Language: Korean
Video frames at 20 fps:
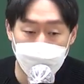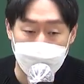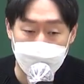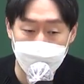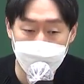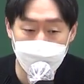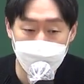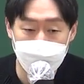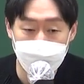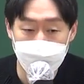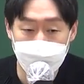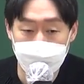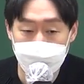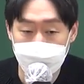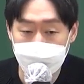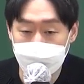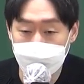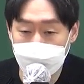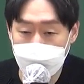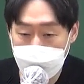
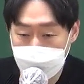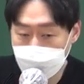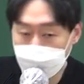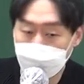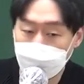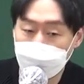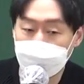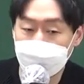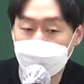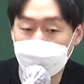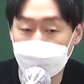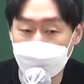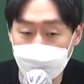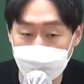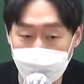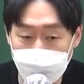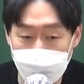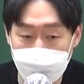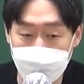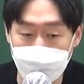과정을 계속 하셔야
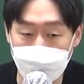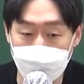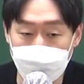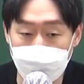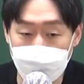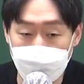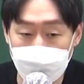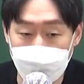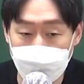돼요. 계속.